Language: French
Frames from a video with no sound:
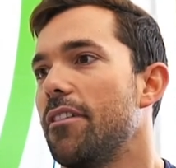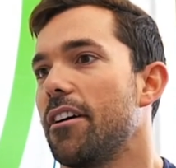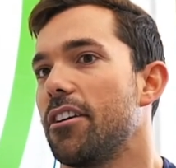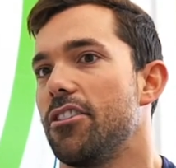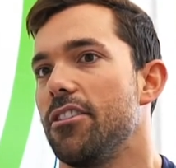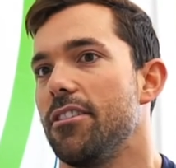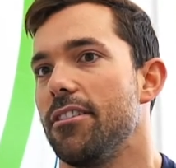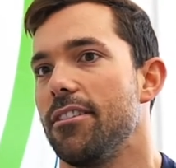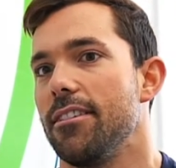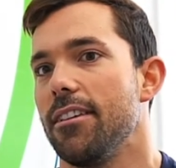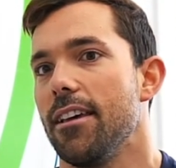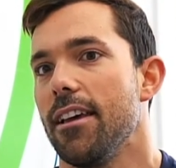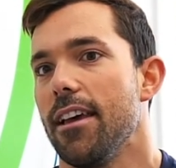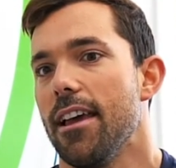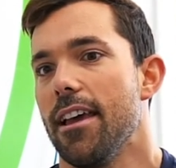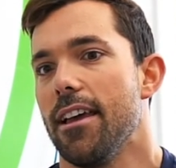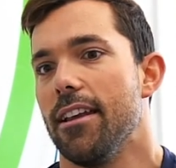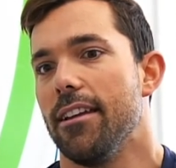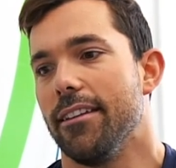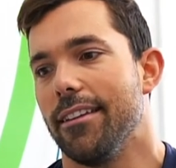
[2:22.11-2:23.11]
Fait que j'ai dit,
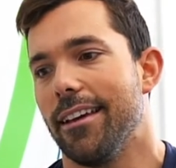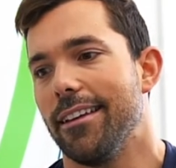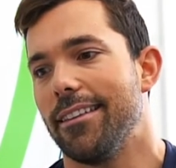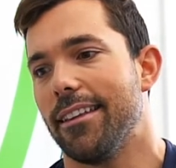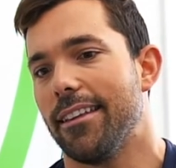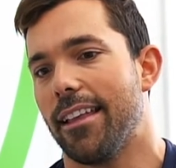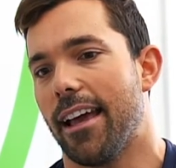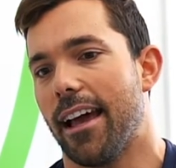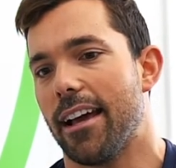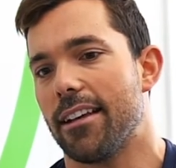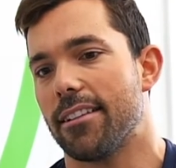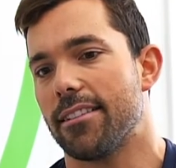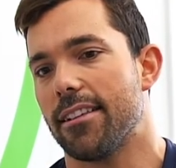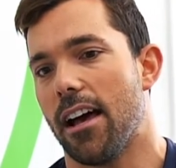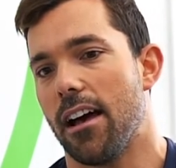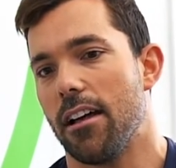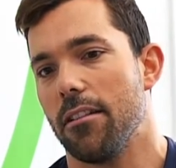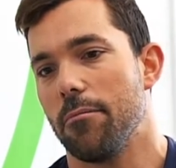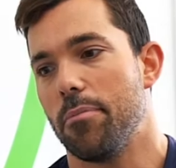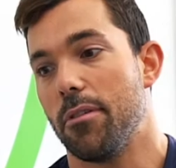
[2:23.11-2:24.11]
l'idée est
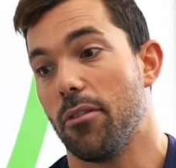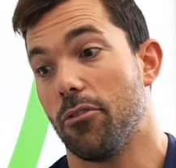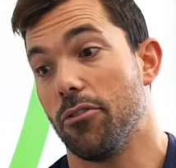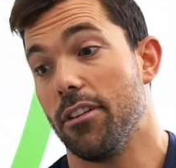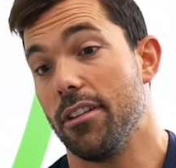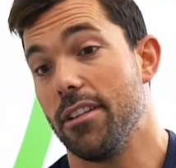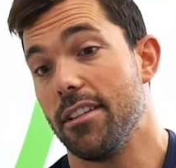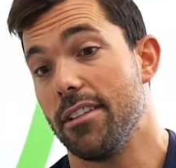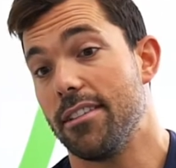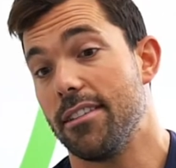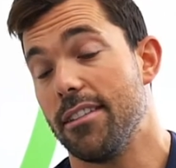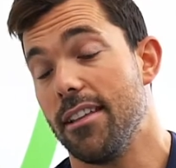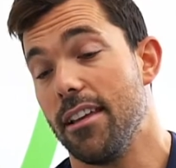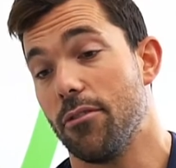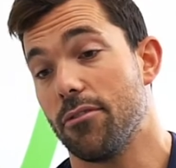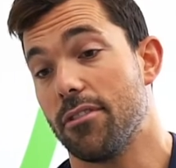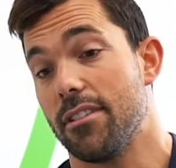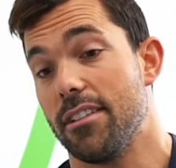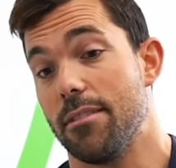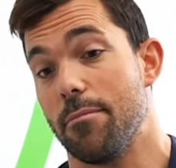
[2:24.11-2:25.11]
intéressante, puis on a
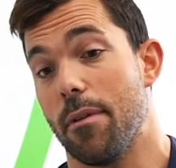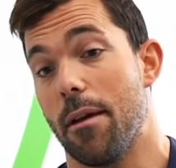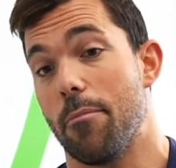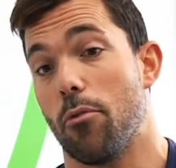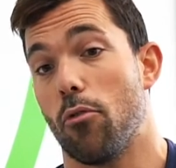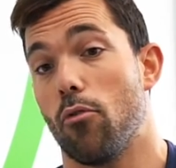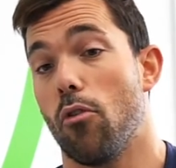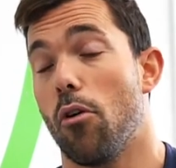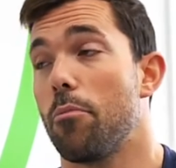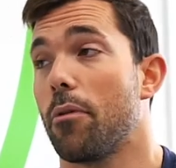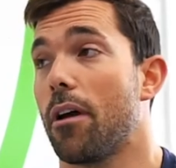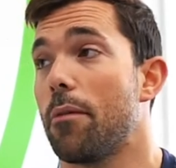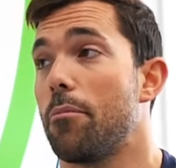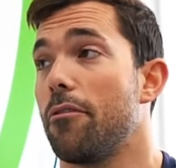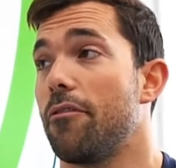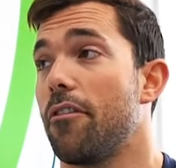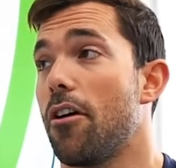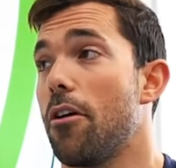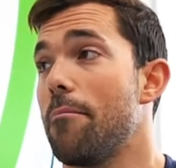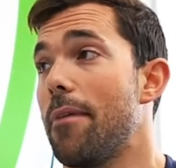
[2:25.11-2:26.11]
décidé, on s'est dit, ben pourquoi on pourrait
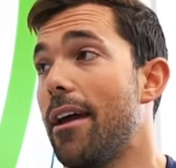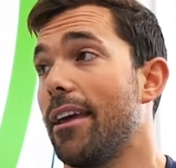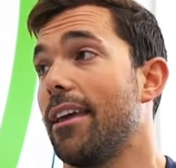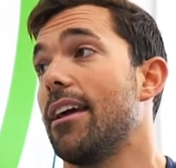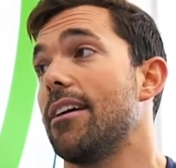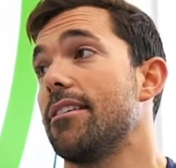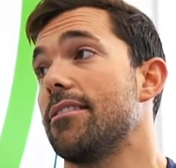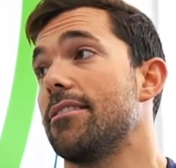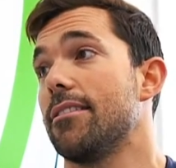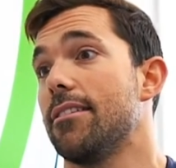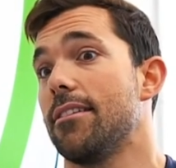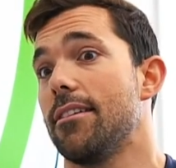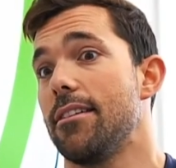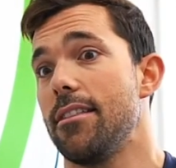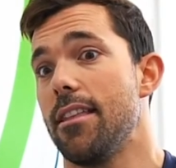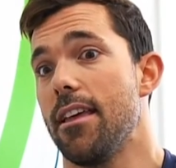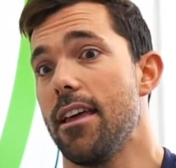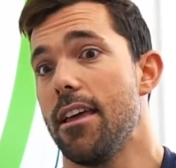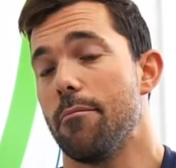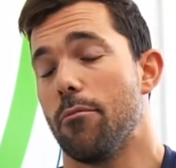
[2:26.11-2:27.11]
pas faire un
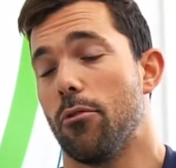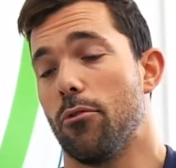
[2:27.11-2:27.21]
magazine,